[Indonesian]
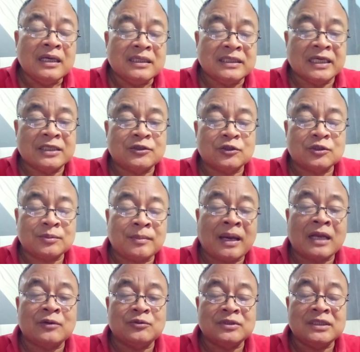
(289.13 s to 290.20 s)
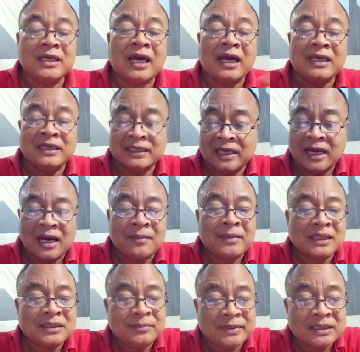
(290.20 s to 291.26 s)
Yesus manusia iya
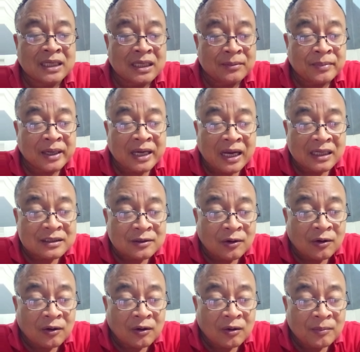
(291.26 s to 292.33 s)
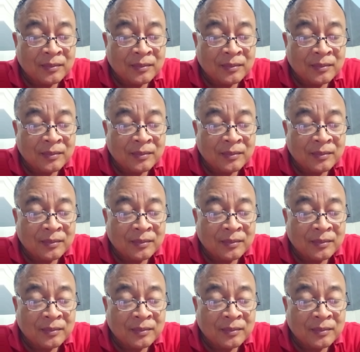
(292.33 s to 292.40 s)
masih bisa dipegang toh,